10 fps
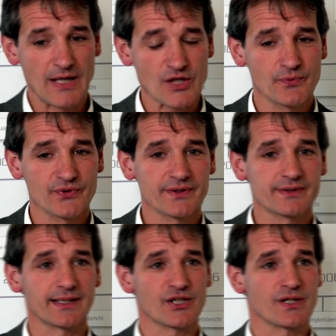Beispiel ist in
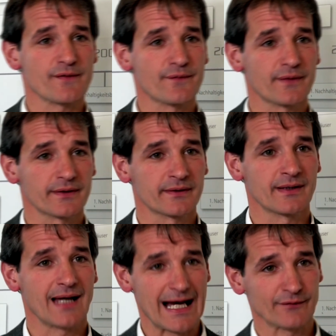St.
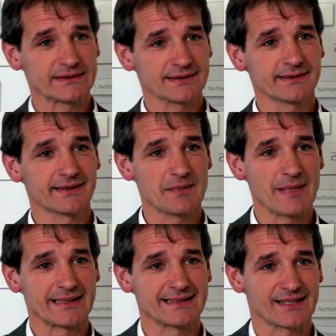Stephan-Aviertel, in der
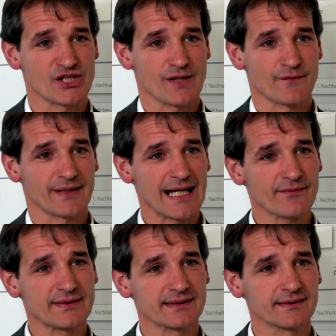Gemeinde St.
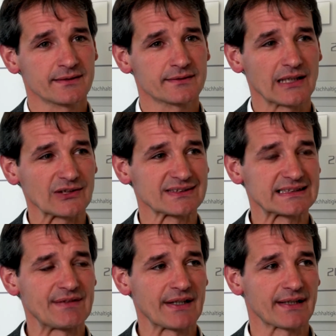Stephan-Aviertel,
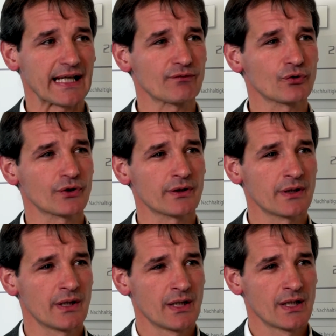1200 Einwohner.
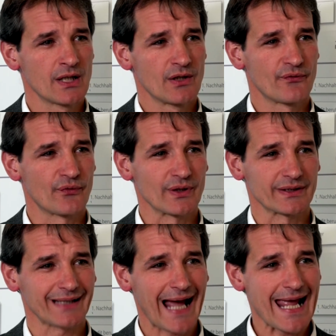Vor
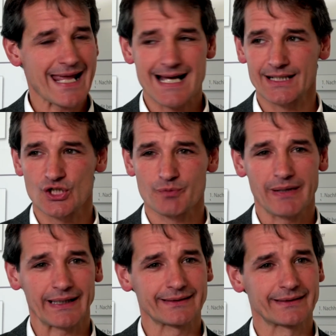drei Jahren
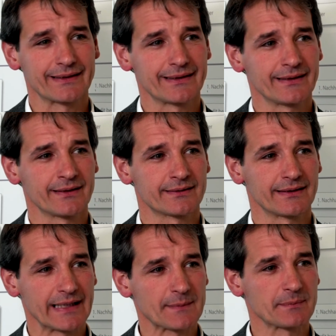sperrte
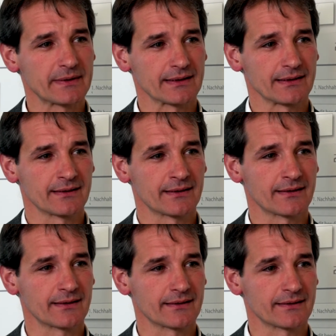der
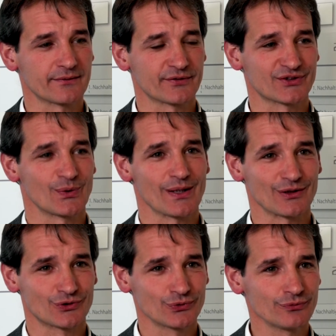Lebensmittelversorger
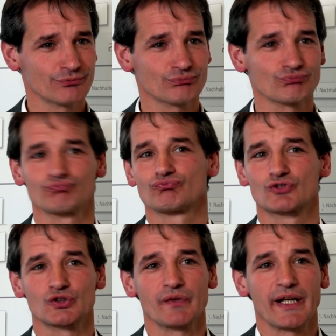zu.
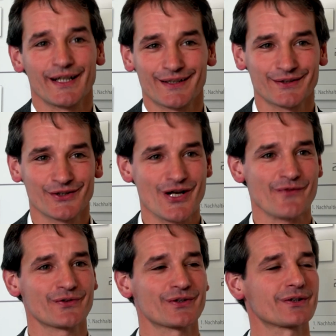Zu wenig
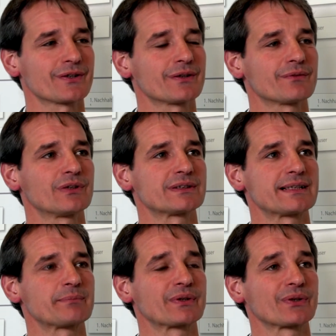Geschäft äh, war
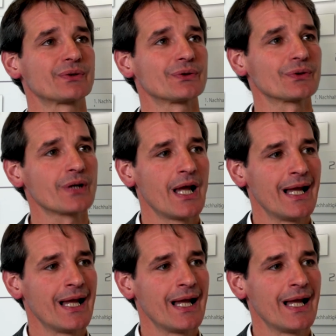seine Begründung.